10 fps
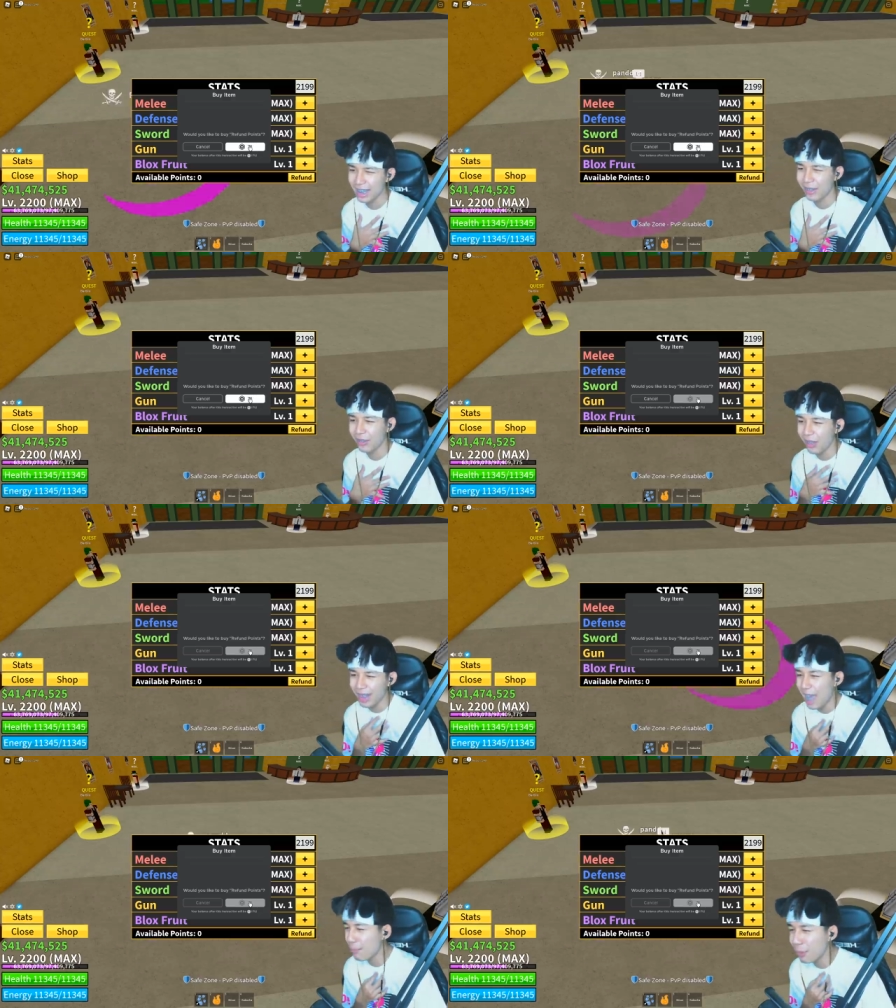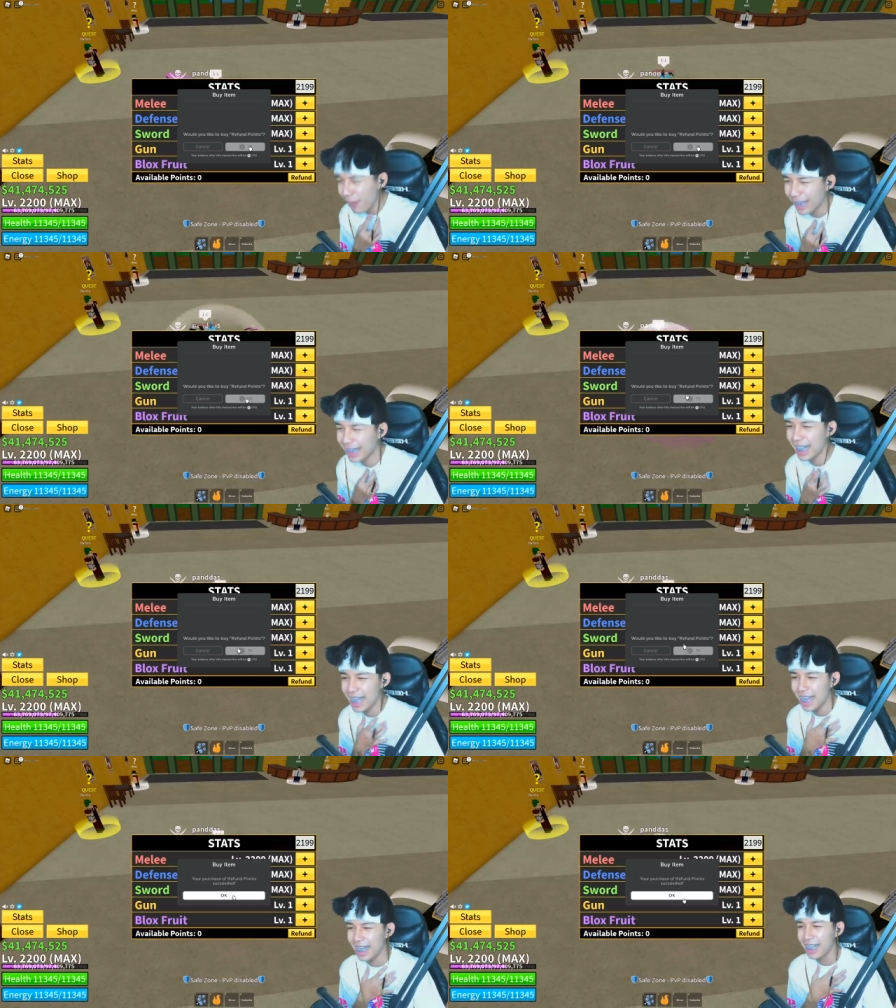กูต้องเติมทุกวันเลย
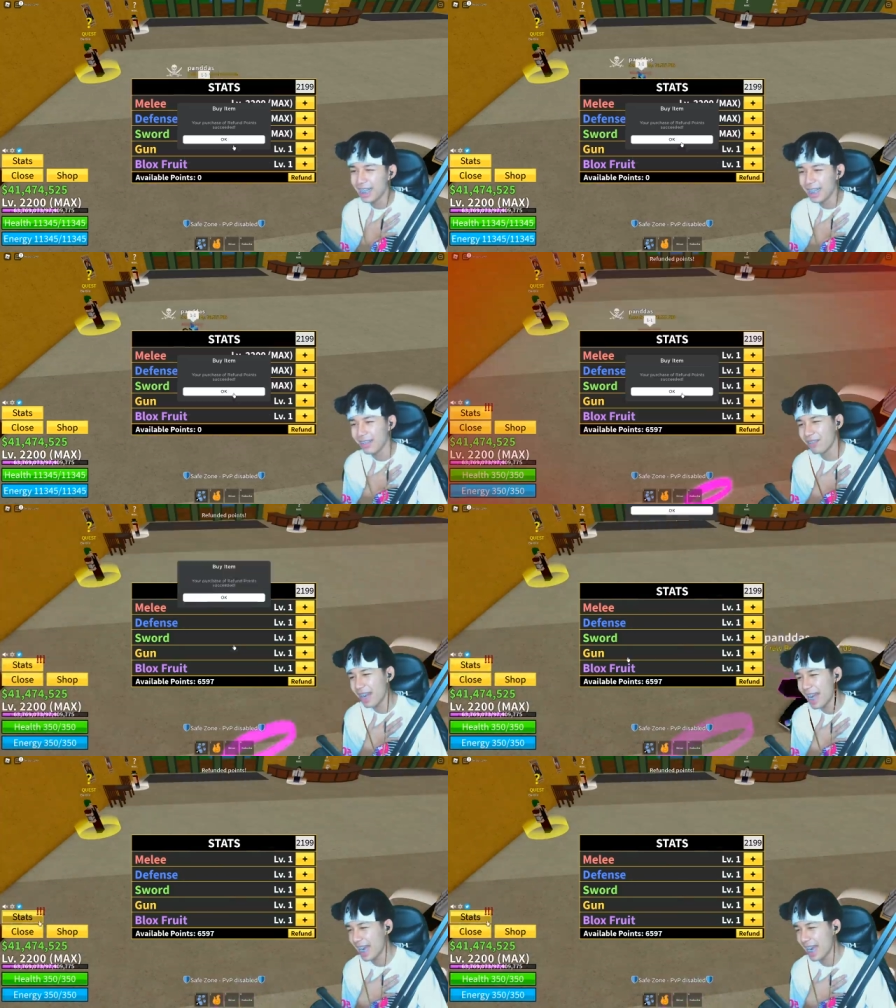ไม่